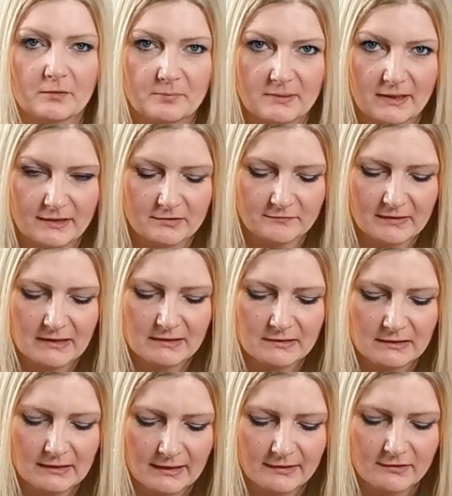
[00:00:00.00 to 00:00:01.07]
Ich bin echt wirklich
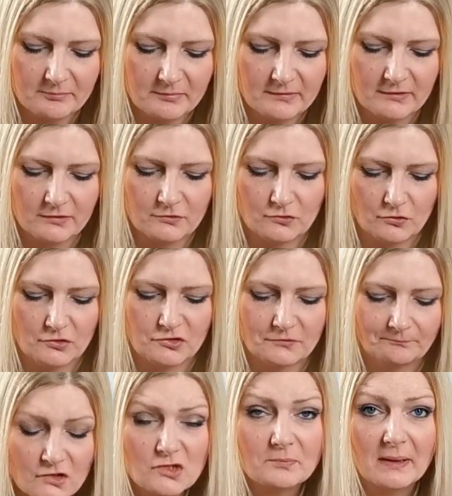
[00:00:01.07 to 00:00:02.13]
ein kleines bisschen enttäuscht.
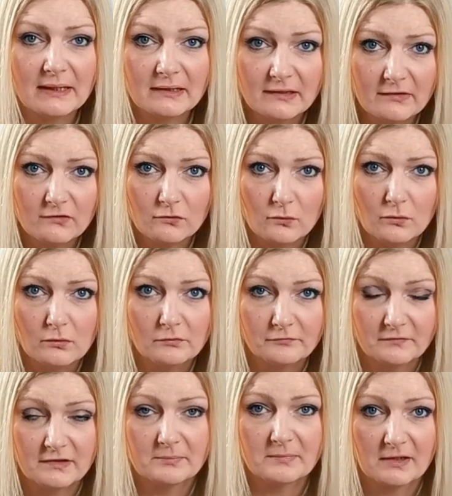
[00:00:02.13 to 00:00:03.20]
Es schmeckt nicht so,
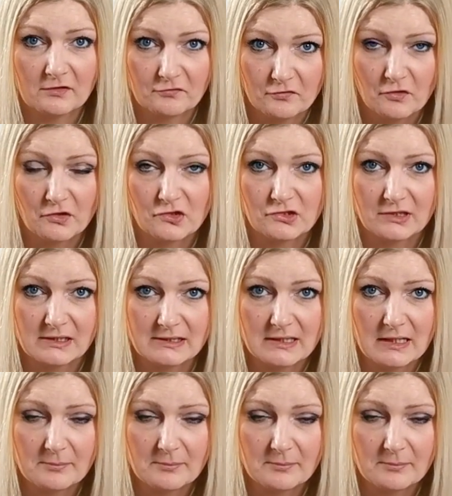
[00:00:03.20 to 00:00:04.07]
wie ich mir das vorgestellt